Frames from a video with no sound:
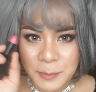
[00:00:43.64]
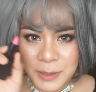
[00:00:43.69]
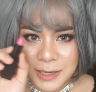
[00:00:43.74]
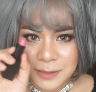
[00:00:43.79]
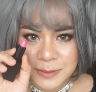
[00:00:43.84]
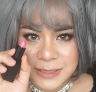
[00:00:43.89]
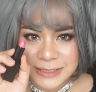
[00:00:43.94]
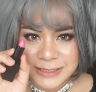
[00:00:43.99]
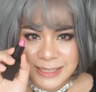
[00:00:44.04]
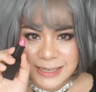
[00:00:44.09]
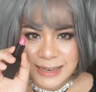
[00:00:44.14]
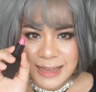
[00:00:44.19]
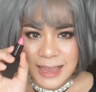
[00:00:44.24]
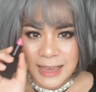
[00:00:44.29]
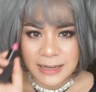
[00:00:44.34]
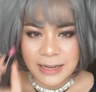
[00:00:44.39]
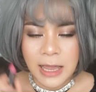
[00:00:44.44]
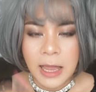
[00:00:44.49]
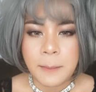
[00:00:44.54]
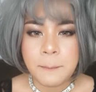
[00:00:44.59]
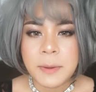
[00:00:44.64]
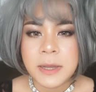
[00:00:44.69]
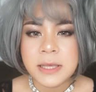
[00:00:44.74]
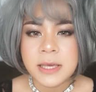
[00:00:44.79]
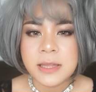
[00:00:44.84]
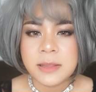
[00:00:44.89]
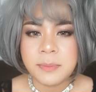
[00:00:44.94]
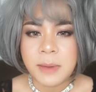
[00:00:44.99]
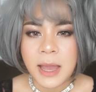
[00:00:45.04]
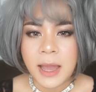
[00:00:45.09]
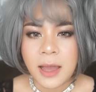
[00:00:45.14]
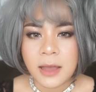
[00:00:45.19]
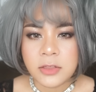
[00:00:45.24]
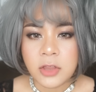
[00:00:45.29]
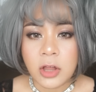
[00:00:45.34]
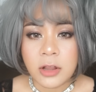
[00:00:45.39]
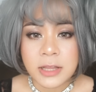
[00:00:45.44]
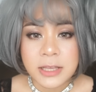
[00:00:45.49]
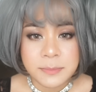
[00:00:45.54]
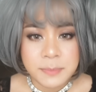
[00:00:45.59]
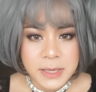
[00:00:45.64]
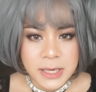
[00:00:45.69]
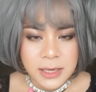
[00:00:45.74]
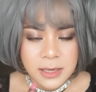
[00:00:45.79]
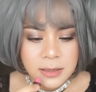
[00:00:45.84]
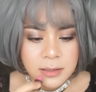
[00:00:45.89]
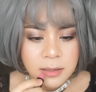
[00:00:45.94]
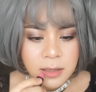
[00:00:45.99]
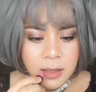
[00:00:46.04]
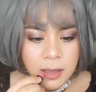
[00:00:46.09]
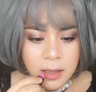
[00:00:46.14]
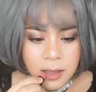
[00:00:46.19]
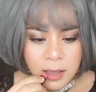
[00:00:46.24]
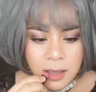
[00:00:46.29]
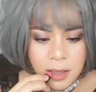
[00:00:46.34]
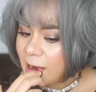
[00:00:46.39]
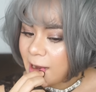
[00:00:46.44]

มาเริ่มที่สีแรกนะคะเบอร์25 Dolly Pink นะคะ